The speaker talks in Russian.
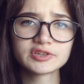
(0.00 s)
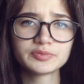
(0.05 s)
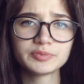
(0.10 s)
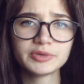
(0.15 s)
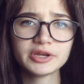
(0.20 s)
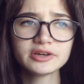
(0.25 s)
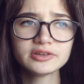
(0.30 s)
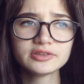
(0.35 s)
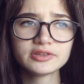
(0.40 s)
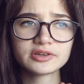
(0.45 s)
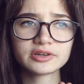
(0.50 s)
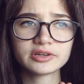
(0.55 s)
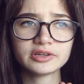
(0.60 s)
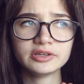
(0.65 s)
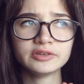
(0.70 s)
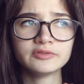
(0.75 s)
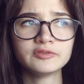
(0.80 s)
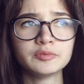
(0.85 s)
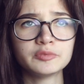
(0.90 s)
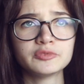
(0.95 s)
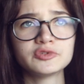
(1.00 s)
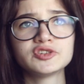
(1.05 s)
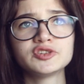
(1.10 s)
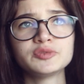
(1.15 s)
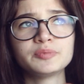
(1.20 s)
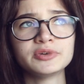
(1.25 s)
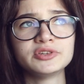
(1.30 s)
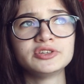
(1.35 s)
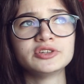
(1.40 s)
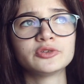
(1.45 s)
спектр, и вы
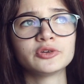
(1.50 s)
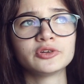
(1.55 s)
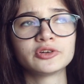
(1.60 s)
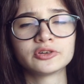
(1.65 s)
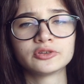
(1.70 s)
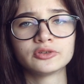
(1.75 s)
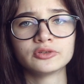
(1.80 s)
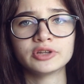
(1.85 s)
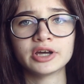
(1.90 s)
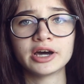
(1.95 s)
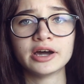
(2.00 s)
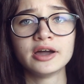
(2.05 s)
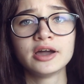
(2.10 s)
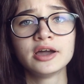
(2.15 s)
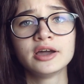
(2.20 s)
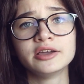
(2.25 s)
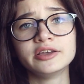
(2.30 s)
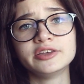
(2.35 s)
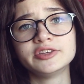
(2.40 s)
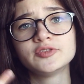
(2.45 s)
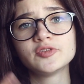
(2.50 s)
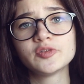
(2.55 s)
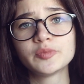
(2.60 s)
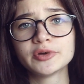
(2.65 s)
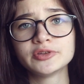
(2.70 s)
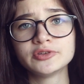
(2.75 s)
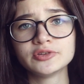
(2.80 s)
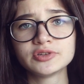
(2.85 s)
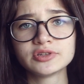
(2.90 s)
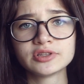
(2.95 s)
можете пойти только туда. Если вы
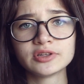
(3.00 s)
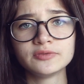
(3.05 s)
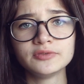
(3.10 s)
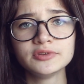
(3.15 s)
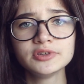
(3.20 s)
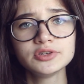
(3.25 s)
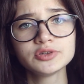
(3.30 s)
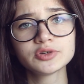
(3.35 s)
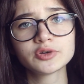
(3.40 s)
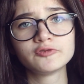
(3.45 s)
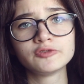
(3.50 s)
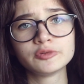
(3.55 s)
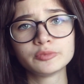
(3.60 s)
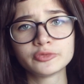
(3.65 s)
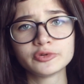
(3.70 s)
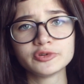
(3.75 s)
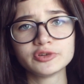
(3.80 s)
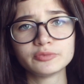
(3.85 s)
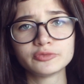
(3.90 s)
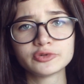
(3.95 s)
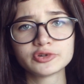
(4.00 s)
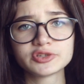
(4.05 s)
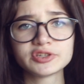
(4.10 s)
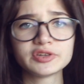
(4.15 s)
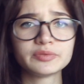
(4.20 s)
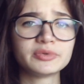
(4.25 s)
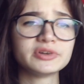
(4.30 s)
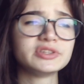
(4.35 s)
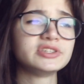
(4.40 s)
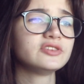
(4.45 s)
пойдете на физику, вы
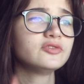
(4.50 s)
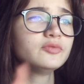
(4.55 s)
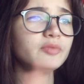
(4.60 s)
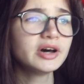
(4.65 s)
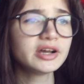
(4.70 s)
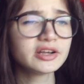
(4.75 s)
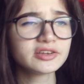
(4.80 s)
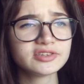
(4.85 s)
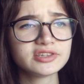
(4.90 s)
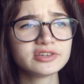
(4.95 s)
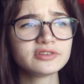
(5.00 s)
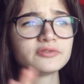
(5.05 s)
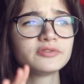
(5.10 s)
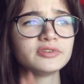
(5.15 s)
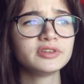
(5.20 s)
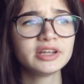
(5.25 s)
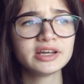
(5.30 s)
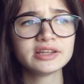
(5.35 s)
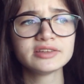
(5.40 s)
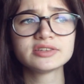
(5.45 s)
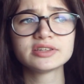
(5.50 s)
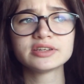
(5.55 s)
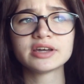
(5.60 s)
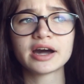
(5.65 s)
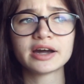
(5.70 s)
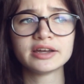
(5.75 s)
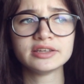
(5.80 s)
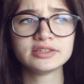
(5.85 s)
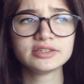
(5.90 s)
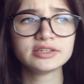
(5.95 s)
можете пойти в маркетинг, финансы,
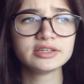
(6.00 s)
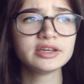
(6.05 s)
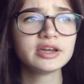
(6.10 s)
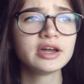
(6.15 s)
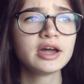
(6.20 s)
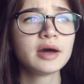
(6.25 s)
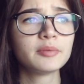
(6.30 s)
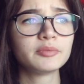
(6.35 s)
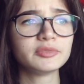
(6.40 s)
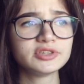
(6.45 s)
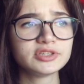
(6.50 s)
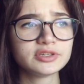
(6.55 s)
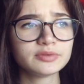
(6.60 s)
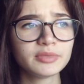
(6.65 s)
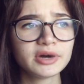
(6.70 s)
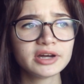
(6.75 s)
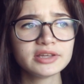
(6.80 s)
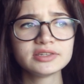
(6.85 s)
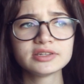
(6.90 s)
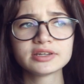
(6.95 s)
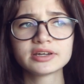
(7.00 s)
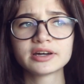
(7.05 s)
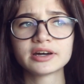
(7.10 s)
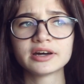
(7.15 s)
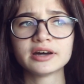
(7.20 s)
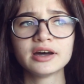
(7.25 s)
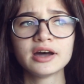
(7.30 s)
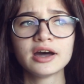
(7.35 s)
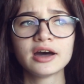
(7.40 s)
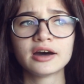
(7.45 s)
IT,
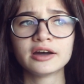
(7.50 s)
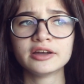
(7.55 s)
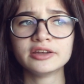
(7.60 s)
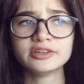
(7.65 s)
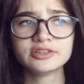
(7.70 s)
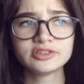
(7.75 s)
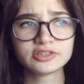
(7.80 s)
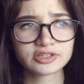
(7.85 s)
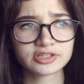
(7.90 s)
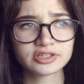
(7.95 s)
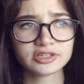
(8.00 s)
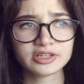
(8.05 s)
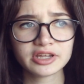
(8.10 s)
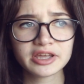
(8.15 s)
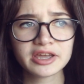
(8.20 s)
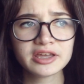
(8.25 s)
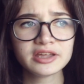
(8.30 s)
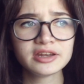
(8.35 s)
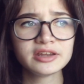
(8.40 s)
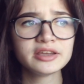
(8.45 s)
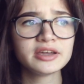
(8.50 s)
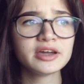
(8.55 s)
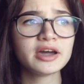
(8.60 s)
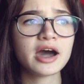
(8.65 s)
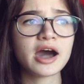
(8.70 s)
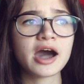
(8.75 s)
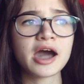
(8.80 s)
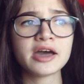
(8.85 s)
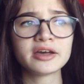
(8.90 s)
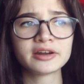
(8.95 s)
математика, э,
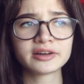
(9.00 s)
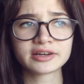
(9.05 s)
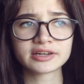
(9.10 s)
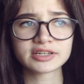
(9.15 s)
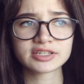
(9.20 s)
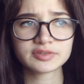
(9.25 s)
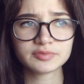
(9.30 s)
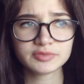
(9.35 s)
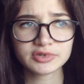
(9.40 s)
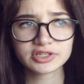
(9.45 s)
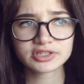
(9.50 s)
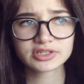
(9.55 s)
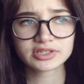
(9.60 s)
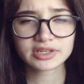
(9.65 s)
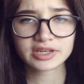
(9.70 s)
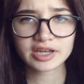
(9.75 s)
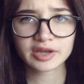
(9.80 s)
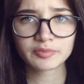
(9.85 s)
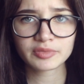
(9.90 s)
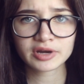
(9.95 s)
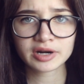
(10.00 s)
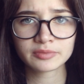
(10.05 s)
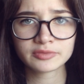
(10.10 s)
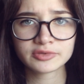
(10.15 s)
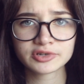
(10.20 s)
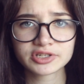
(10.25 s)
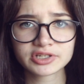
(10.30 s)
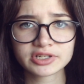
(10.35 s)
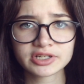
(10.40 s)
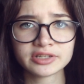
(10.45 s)
инженерия, аэрокосмическая
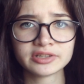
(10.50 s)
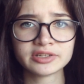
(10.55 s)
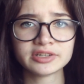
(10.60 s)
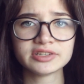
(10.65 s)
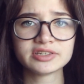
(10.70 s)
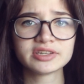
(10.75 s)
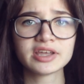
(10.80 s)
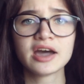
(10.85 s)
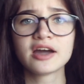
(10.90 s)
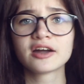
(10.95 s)
промышленность,